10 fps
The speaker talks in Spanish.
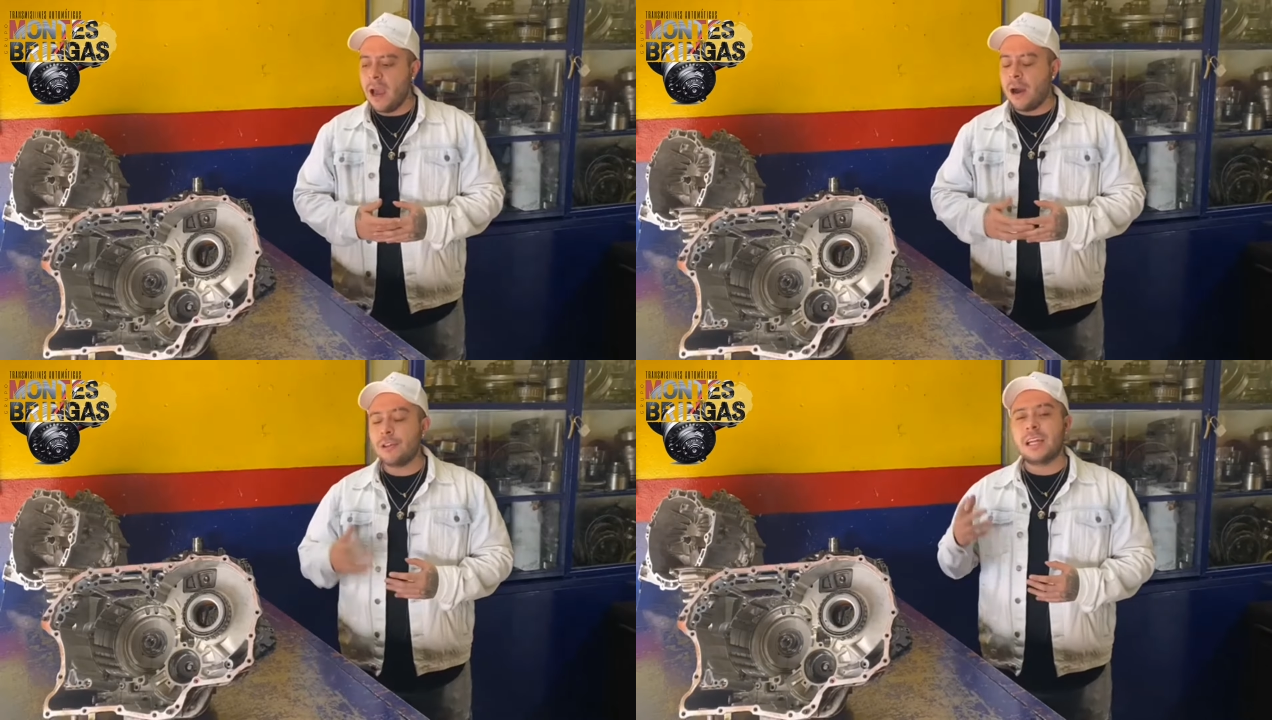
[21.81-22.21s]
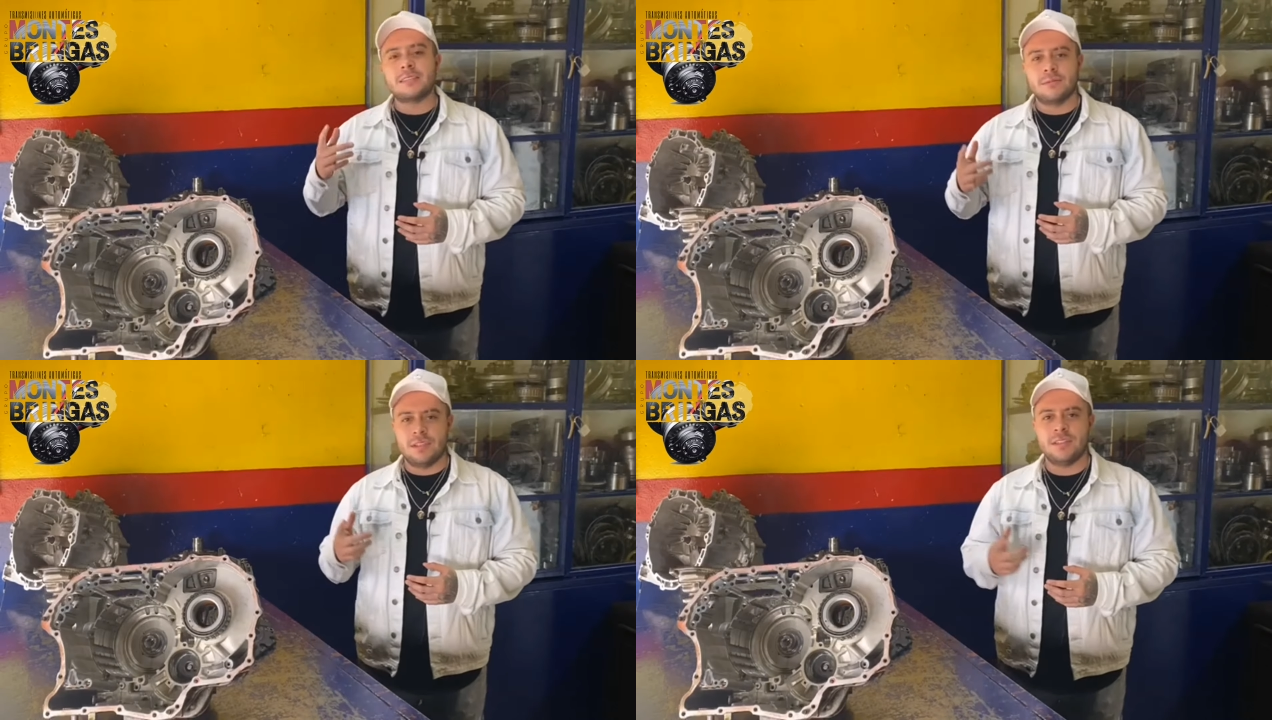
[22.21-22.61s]
Ahorita les
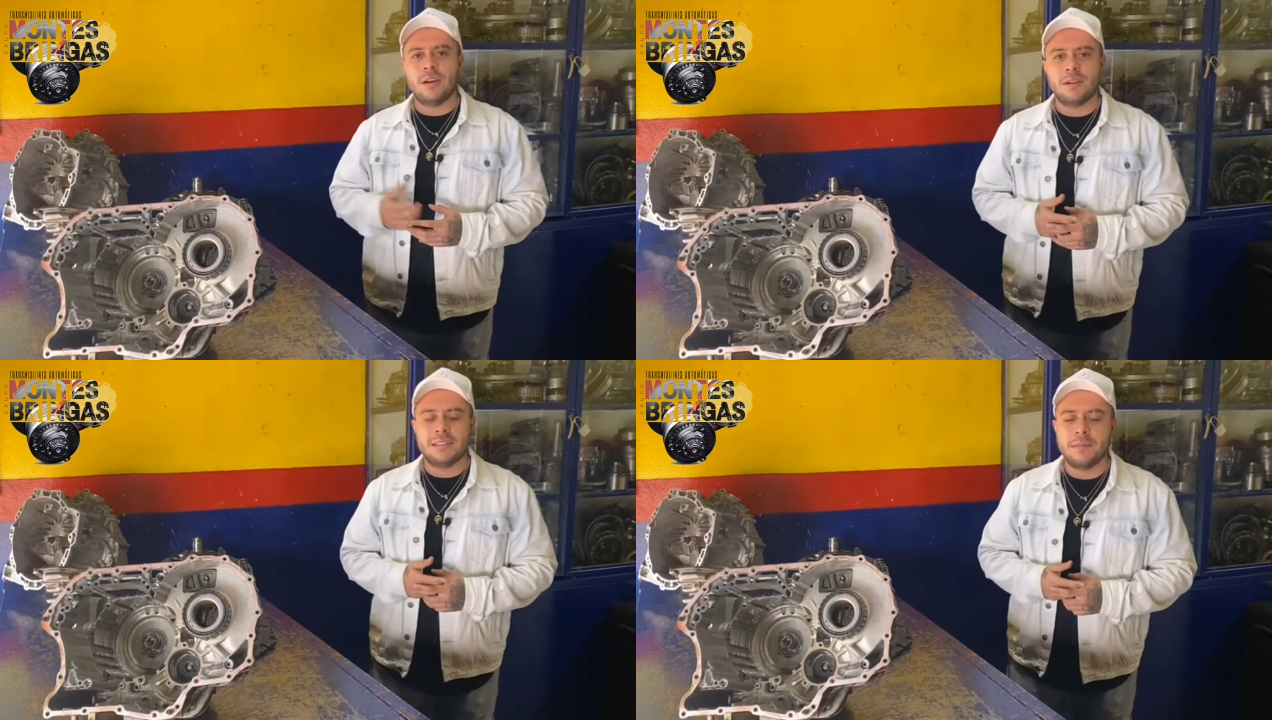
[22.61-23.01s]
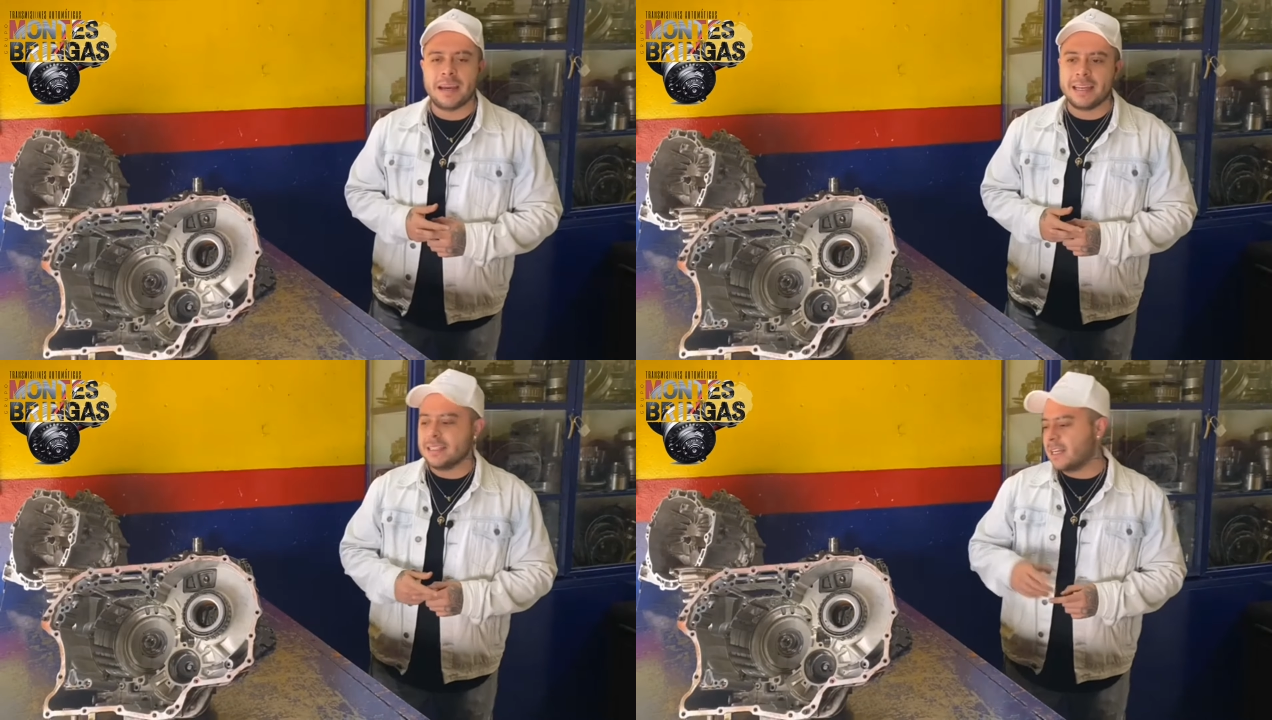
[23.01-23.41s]
vamos a enseñar unas
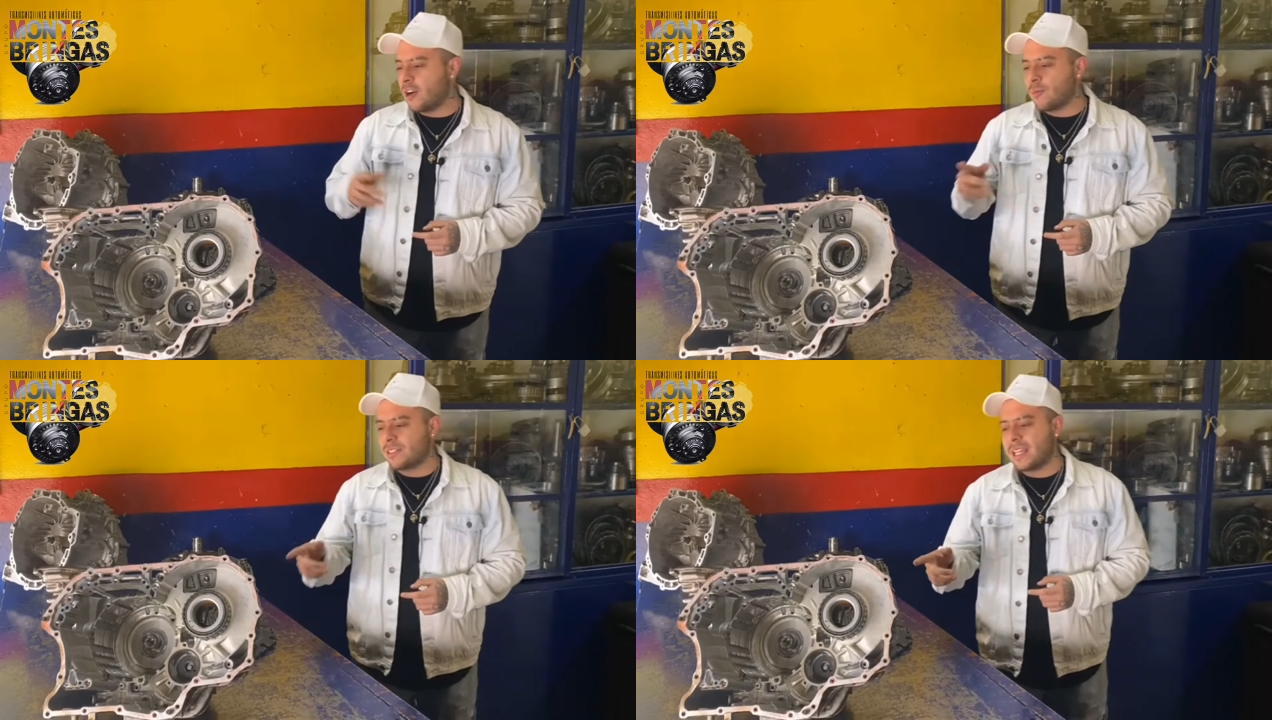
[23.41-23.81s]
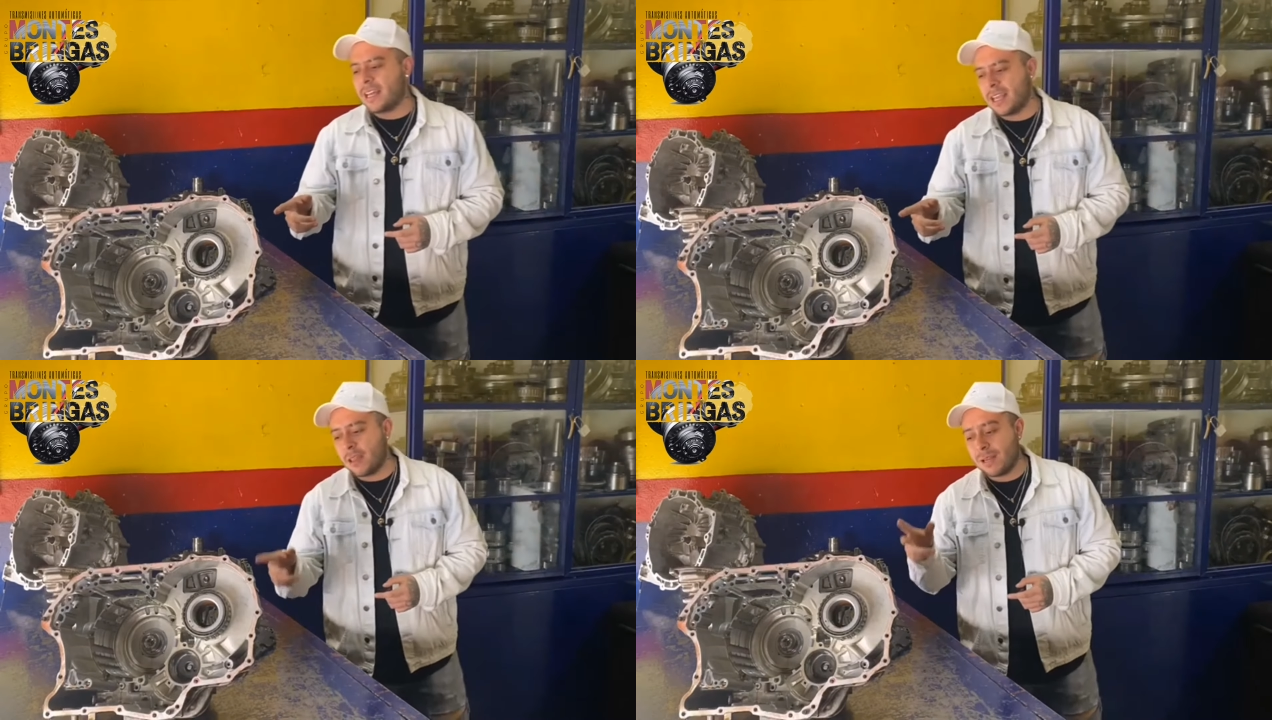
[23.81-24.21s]
imágenes de cómo está
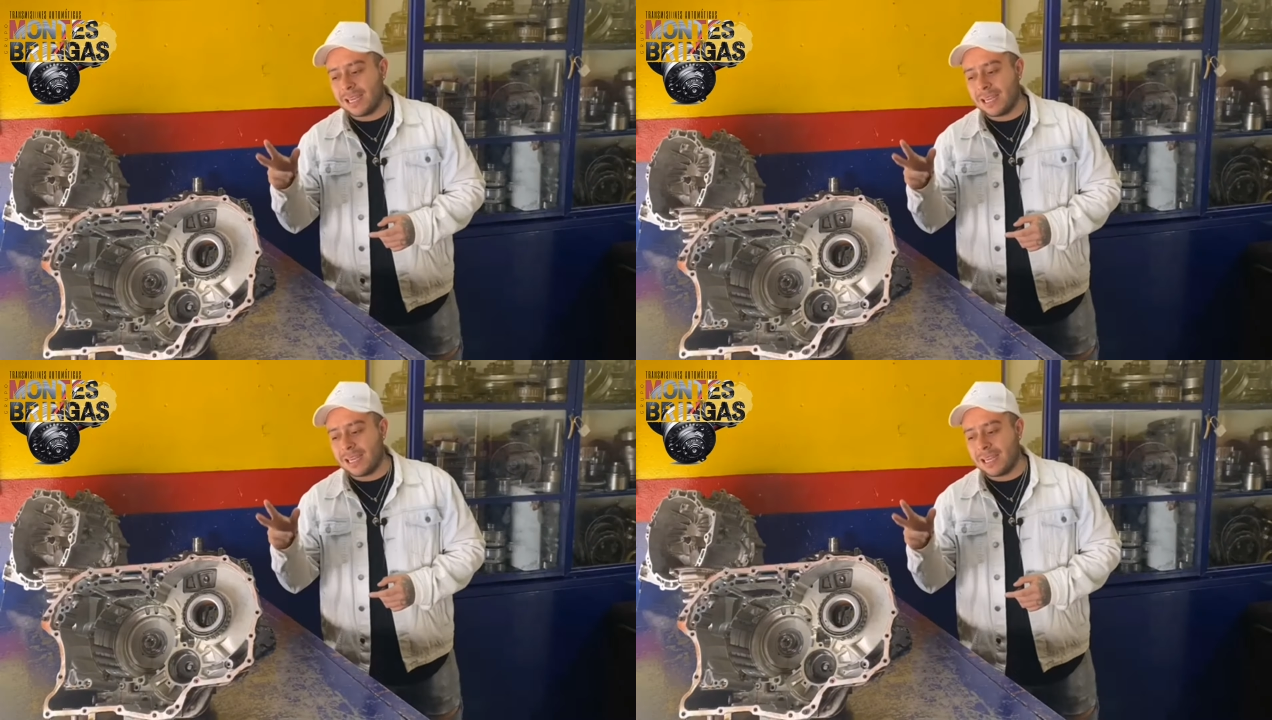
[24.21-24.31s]
dañado